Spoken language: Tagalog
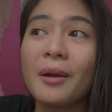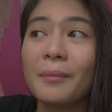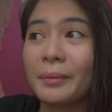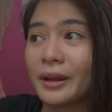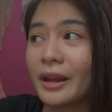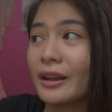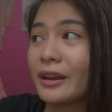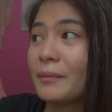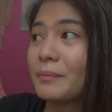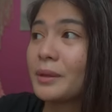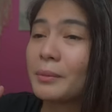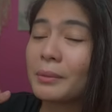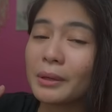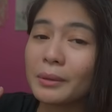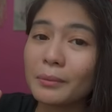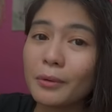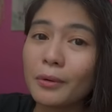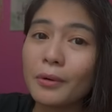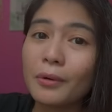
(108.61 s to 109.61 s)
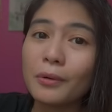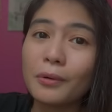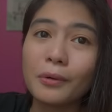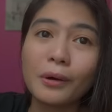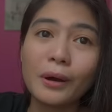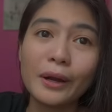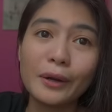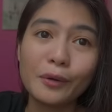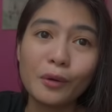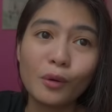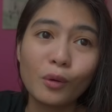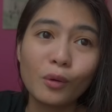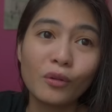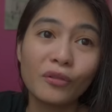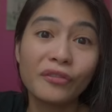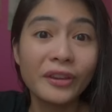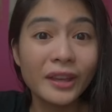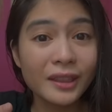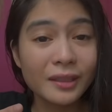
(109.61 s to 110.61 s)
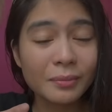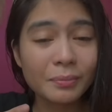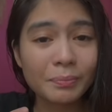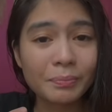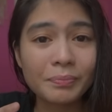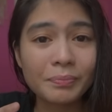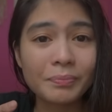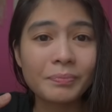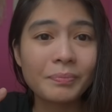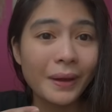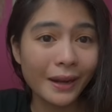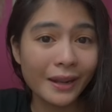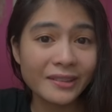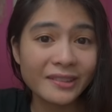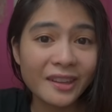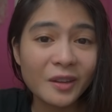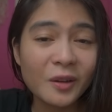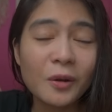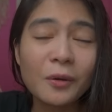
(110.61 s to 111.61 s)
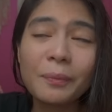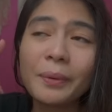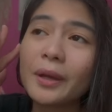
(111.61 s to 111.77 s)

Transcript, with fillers: mararamdaman mo kung anong fit para sa'yo.